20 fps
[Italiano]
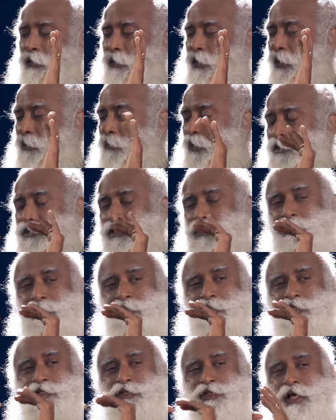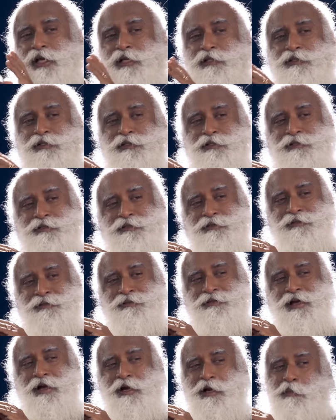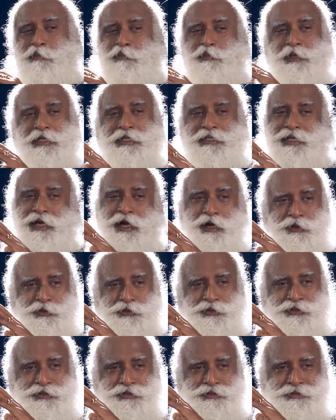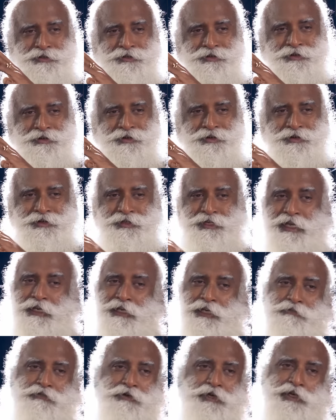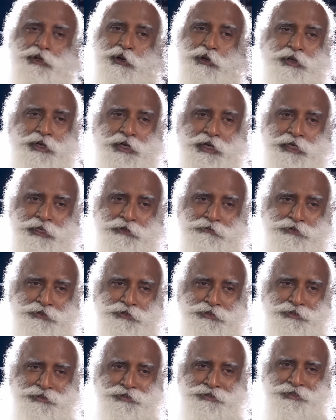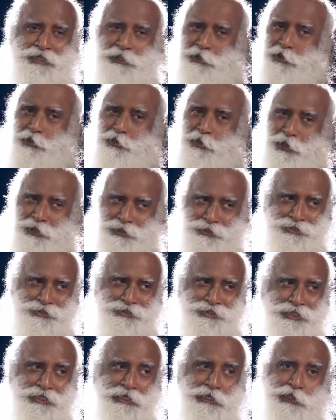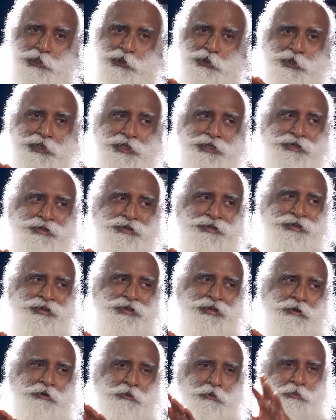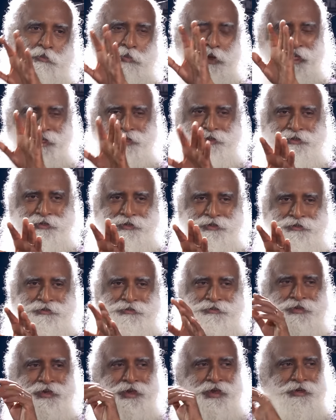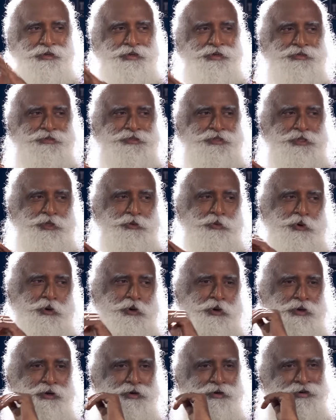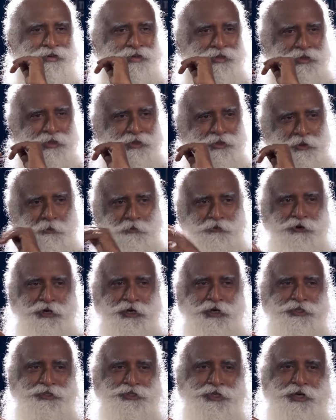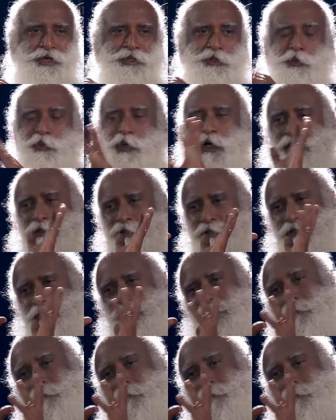Una macchina progetta una casa completa, 10 alternative differenti, come vuoi, inclusi i quadri, i pensili a muro, i mobili, le opere.